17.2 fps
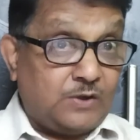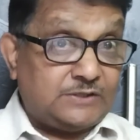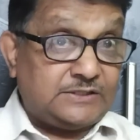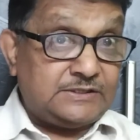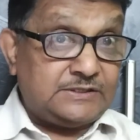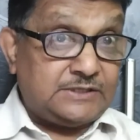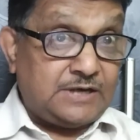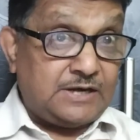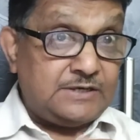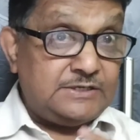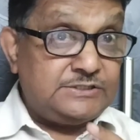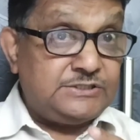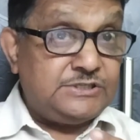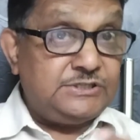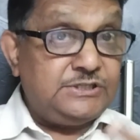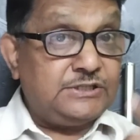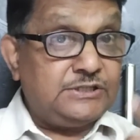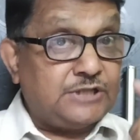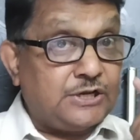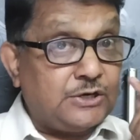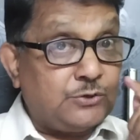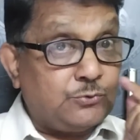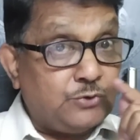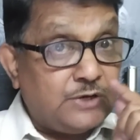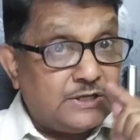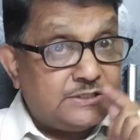స్వాతంత్రాన్ని ఇచ్చింది
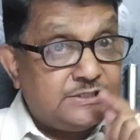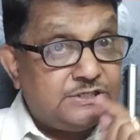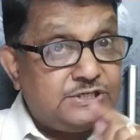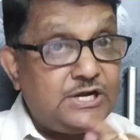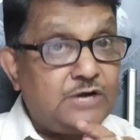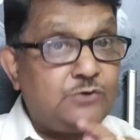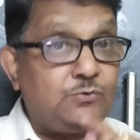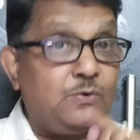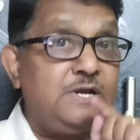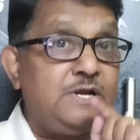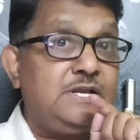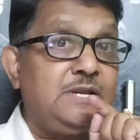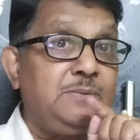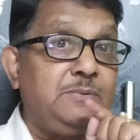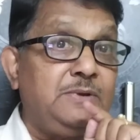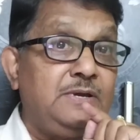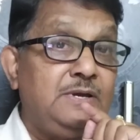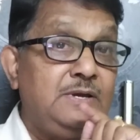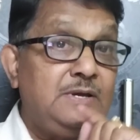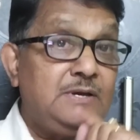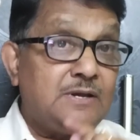తనకు నచ్చినటువంటివి